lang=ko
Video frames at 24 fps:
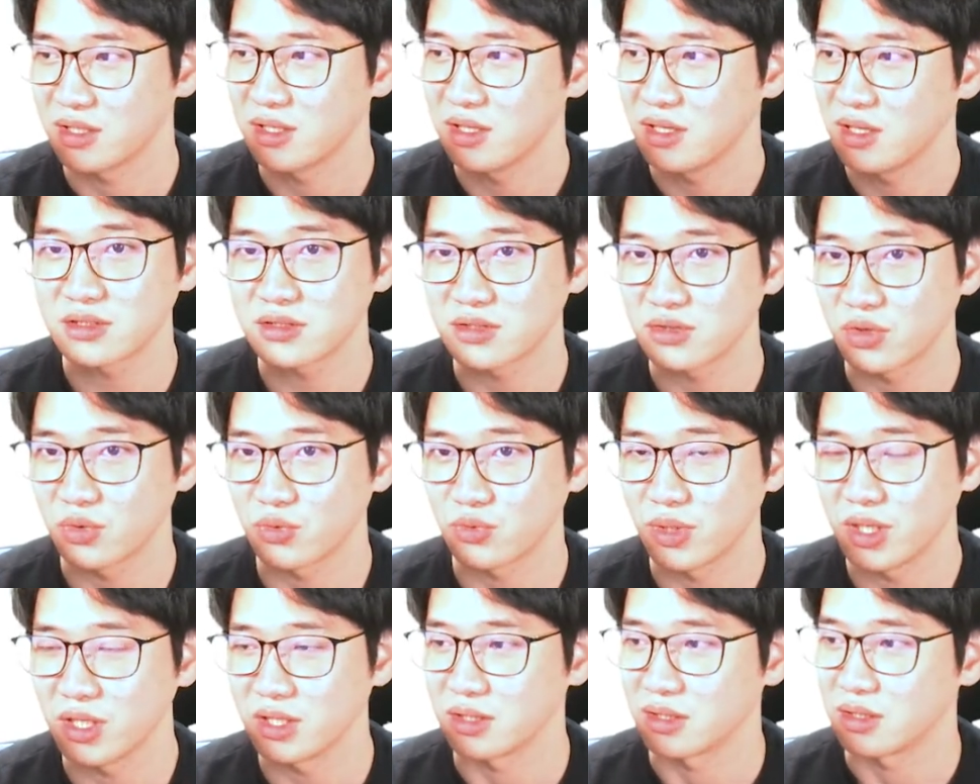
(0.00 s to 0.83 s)
여기 같은
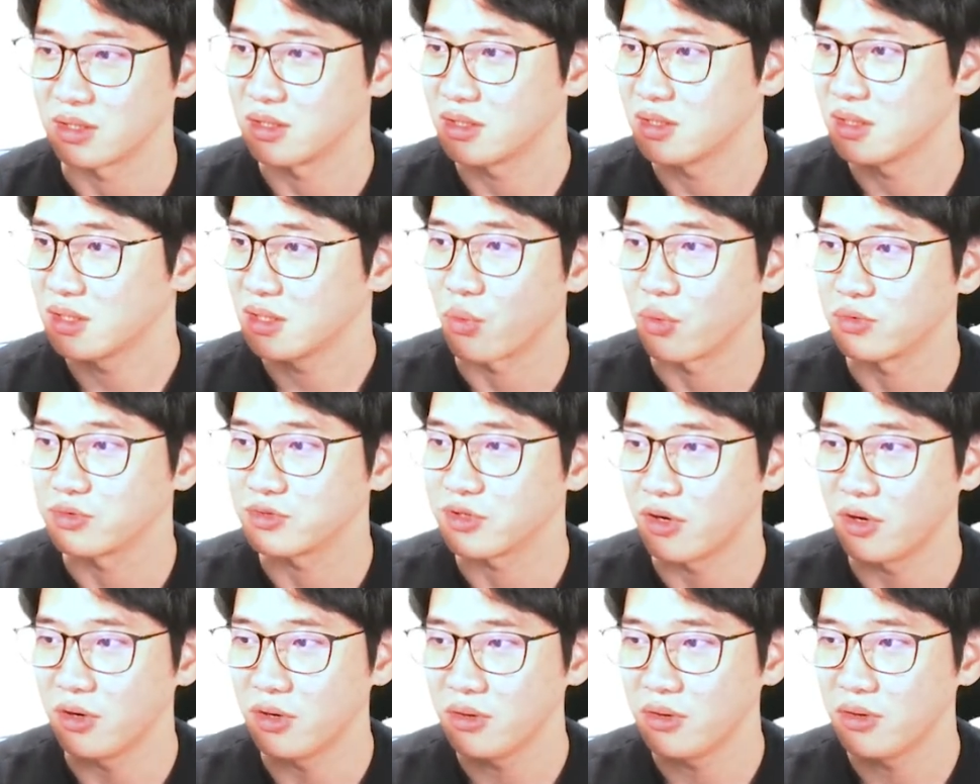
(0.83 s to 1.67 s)
경우엔
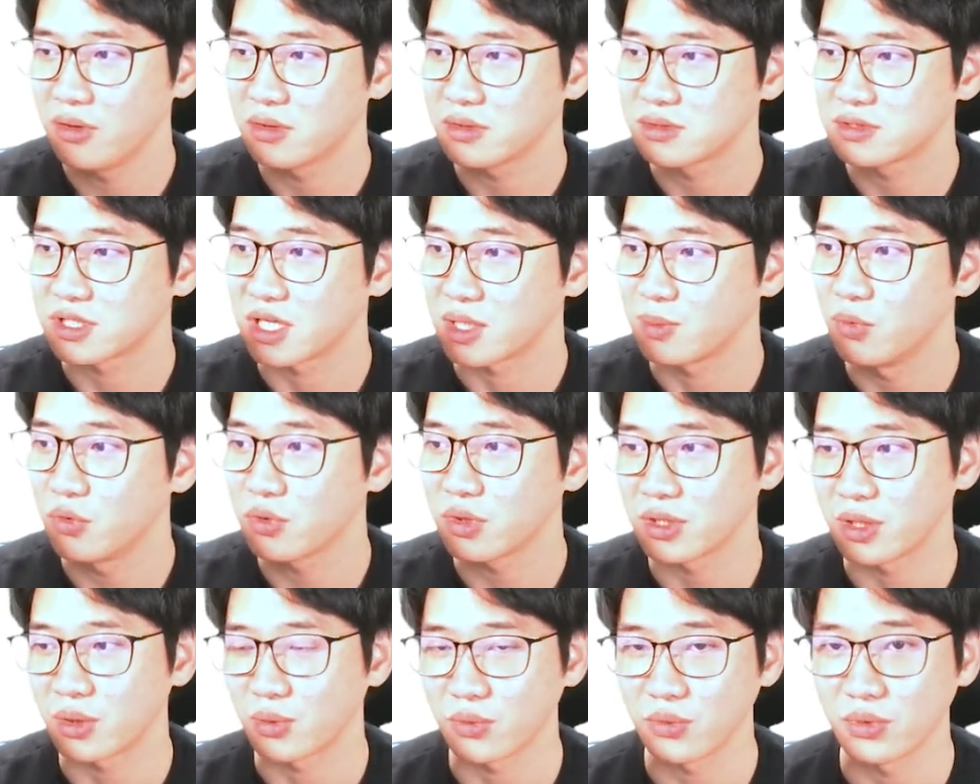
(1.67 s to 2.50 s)
보고서
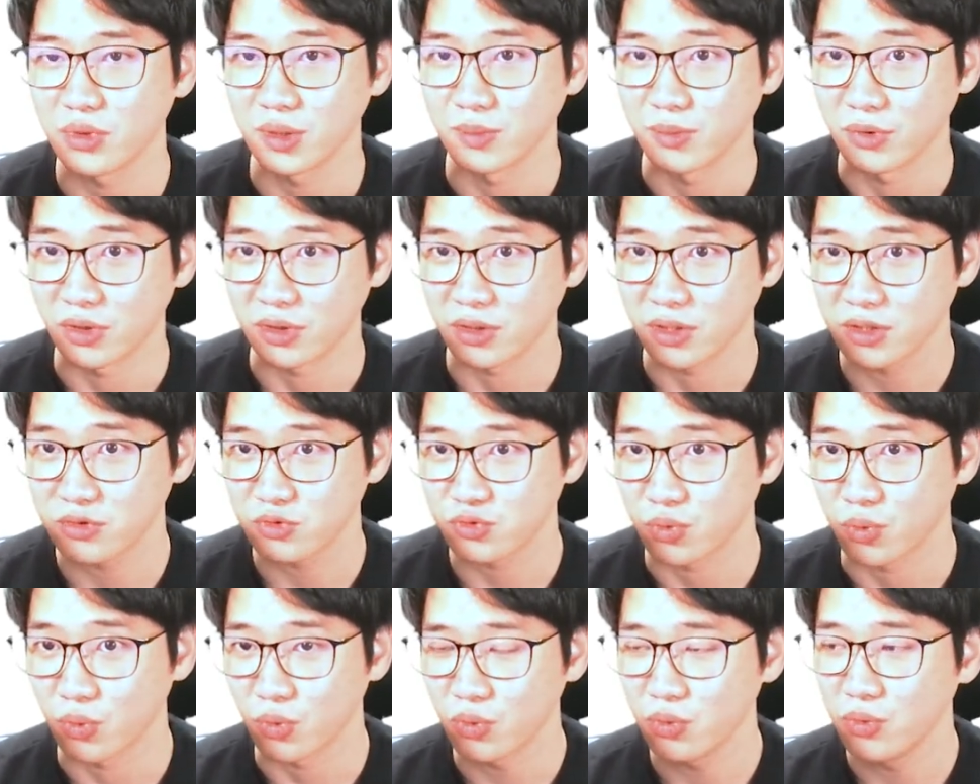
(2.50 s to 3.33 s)
제목이라고 입력을
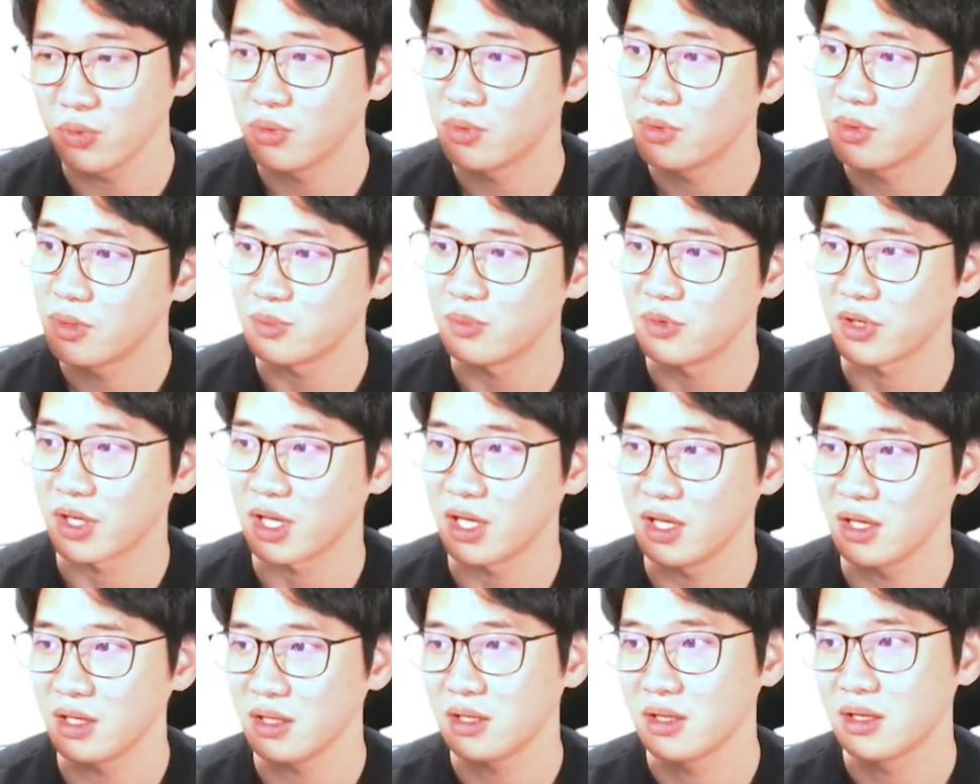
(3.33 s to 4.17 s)
해주고
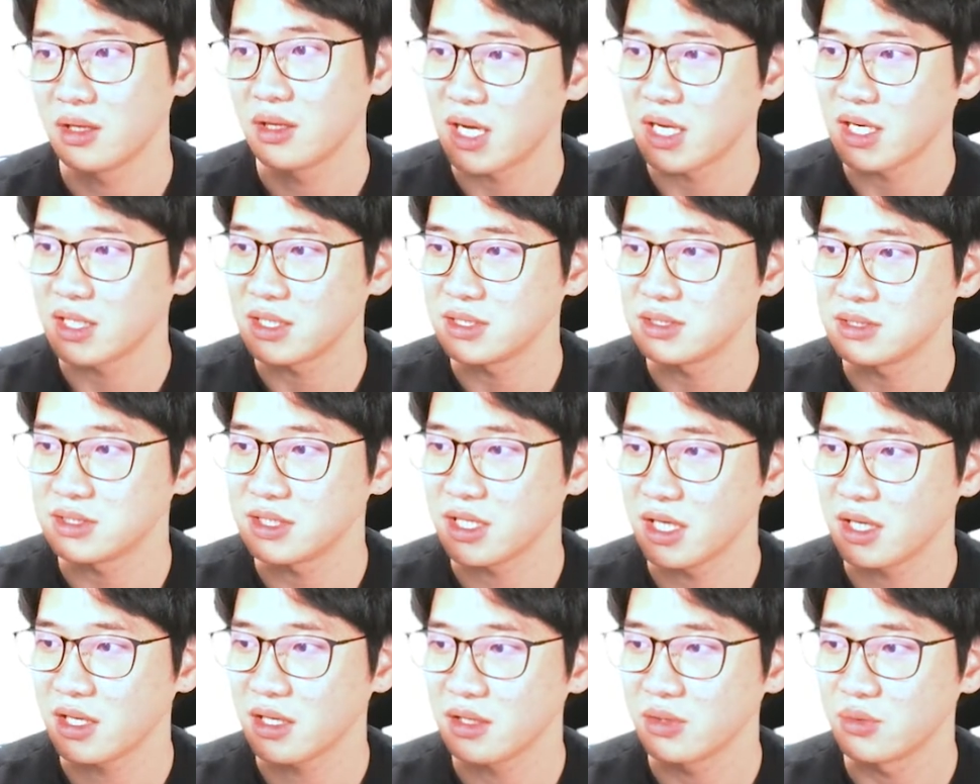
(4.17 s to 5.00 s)
설명에
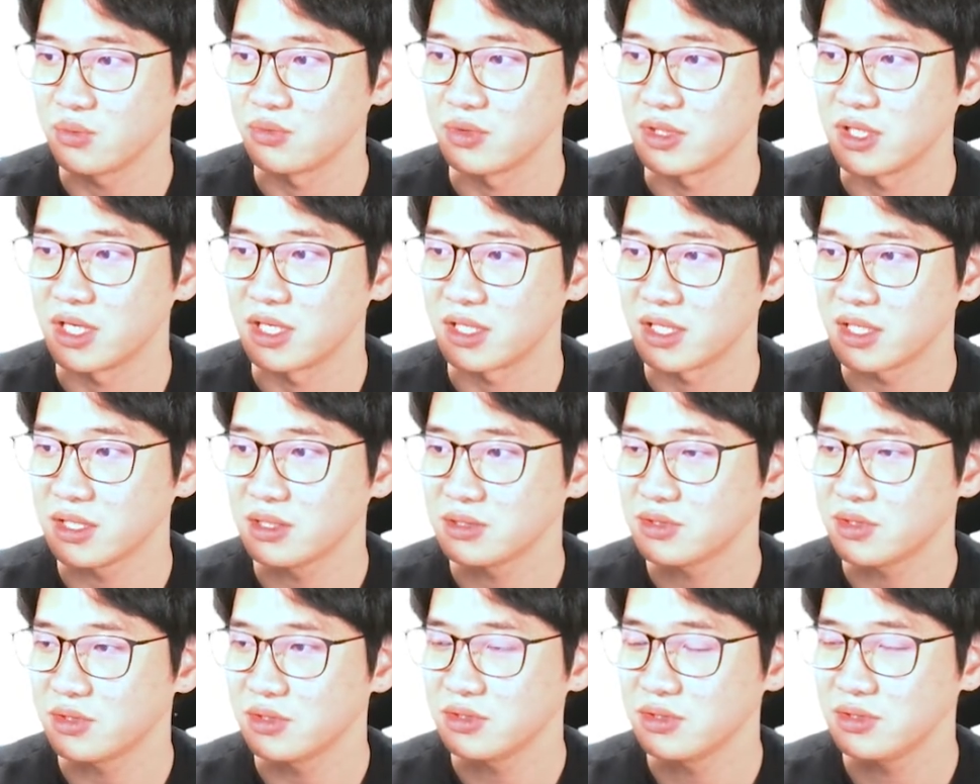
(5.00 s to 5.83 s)
파란색
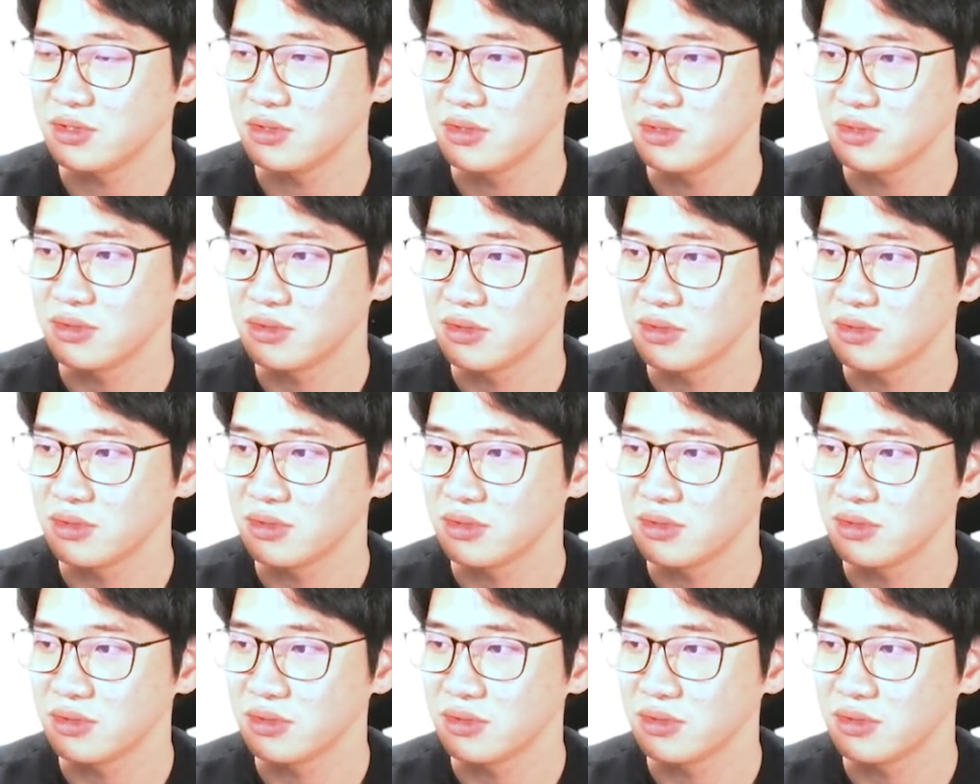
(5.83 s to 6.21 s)
위아래 선